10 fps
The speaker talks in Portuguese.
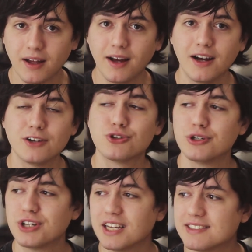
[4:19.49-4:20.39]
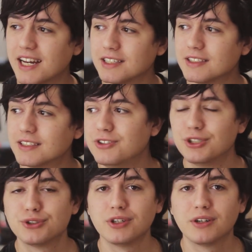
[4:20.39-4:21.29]
a Jorge Lacerda, em
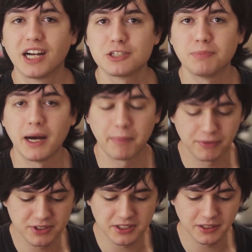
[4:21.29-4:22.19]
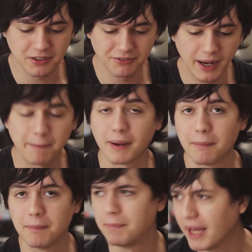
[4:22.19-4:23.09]
direção ao Gaspar, para você que vai
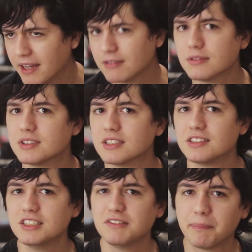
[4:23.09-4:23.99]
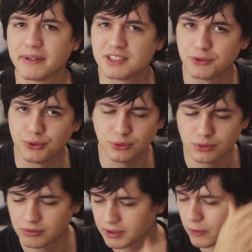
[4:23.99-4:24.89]
para Penha, vamos dizer assim, vai para
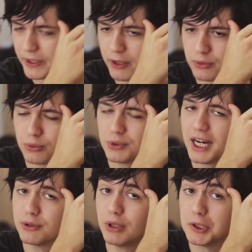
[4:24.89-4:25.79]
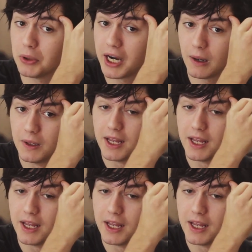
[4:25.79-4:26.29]
101, vai qualquer outro lugar do litoral,